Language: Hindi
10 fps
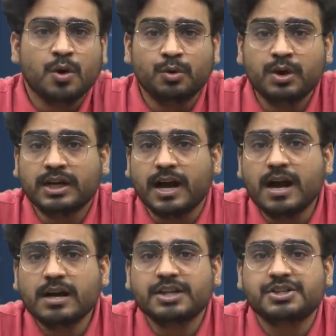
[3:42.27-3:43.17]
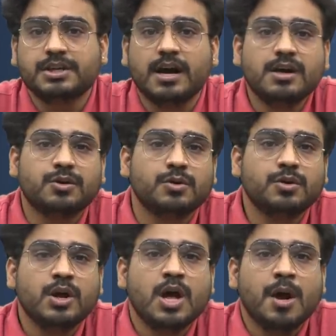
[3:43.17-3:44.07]
उन्होंने कहा कि शाह को
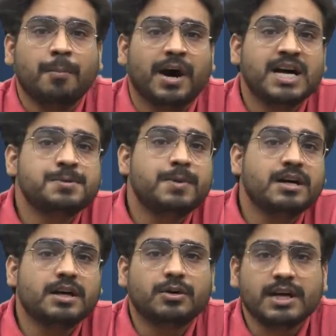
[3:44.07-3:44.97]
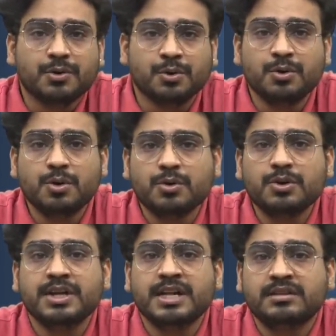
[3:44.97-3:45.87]
भाजपा के गुंडों को
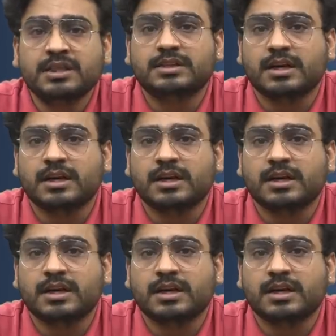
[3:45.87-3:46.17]
नियंत्रित